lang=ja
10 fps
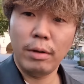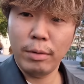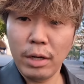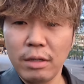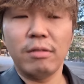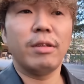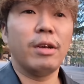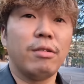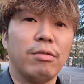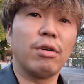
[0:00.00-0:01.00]

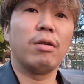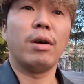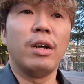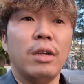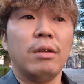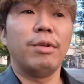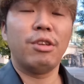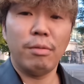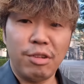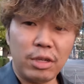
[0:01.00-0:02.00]
フェブラリーステークスとかはめ
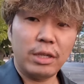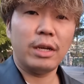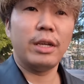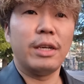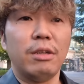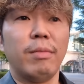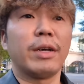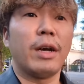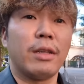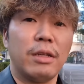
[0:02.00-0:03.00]
ちゃめちゃ期待できる
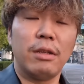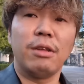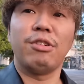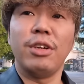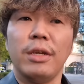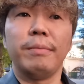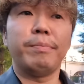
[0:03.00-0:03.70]
負け方だったし